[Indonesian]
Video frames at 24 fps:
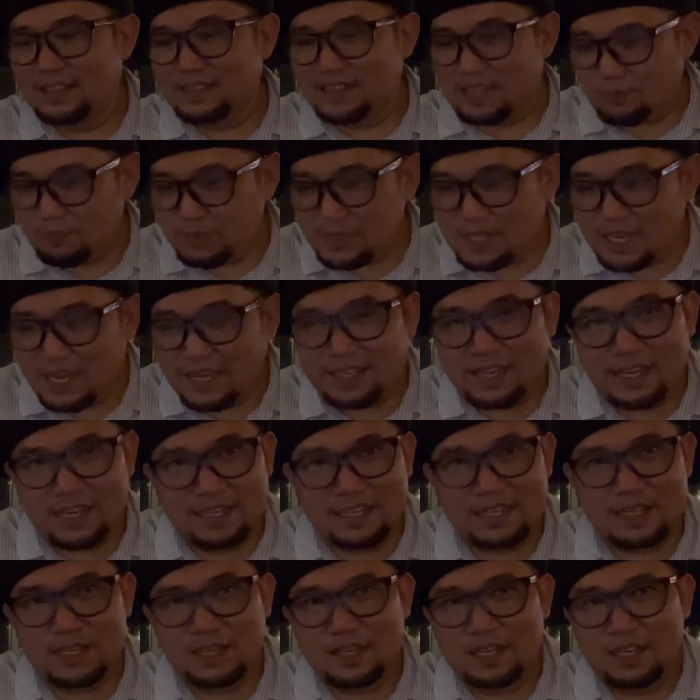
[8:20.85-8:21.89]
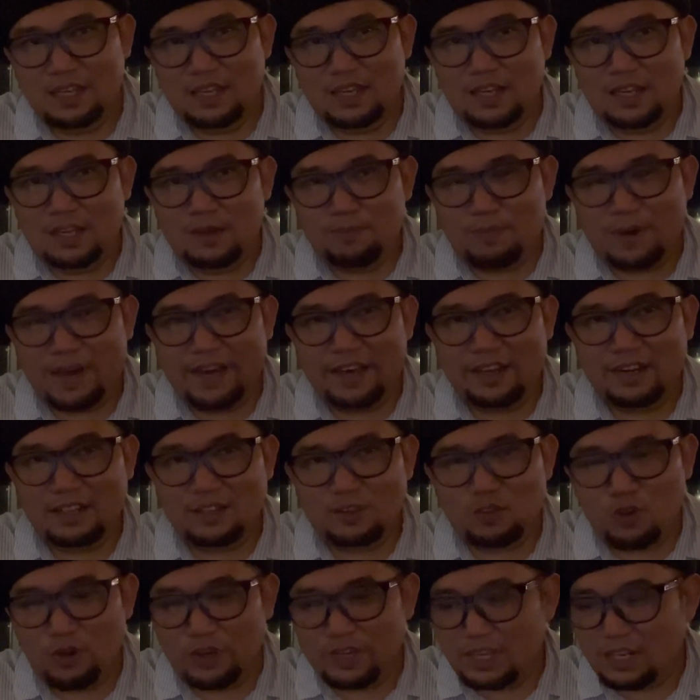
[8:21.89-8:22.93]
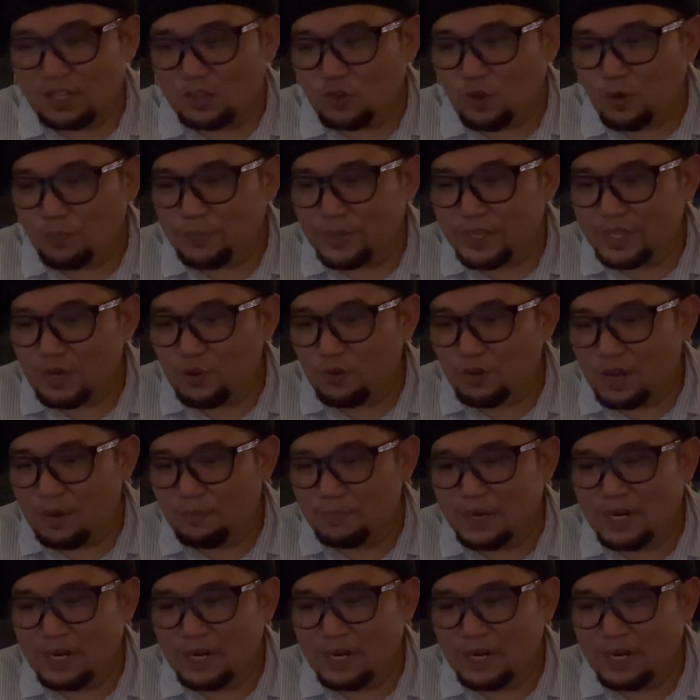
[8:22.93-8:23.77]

Tapi sayang nih, Pak Erick Thohir topinya udah